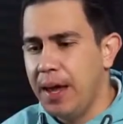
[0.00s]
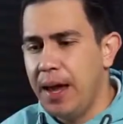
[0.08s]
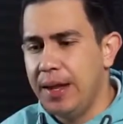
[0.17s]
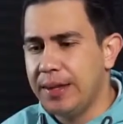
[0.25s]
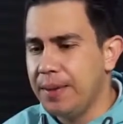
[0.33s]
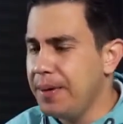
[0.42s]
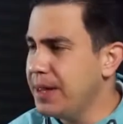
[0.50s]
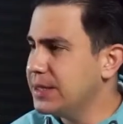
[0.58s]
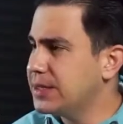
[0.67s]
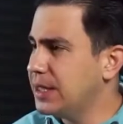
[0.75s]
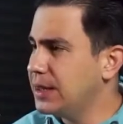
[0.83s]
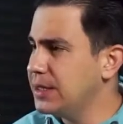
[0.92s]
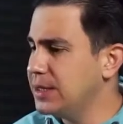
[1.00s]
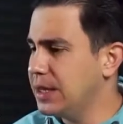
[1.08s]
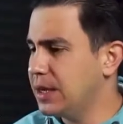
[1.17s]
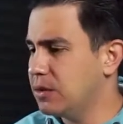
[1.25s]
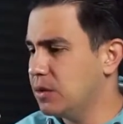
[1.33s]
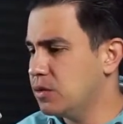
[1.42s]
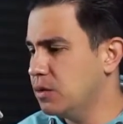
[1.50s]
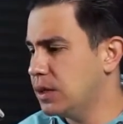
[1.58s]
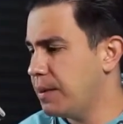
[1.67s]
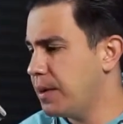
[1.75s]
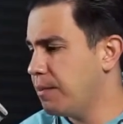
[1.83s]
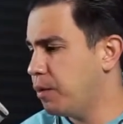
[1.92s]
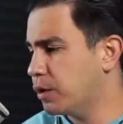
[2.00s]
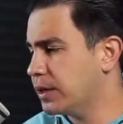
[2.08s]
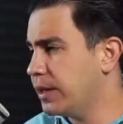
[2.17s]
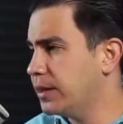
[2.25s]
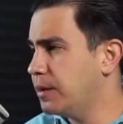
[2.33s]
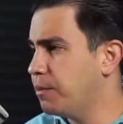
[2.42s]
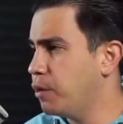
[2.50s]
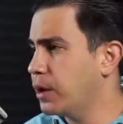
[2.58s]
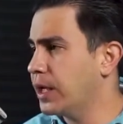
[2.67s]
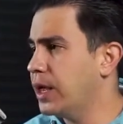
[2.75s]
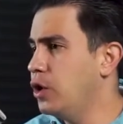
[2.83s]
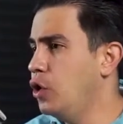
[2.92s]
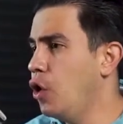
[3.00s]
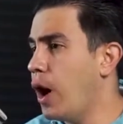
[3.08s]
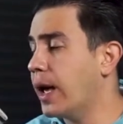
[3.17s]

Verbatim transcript: El tema del CETES directo es un tema importante porque no,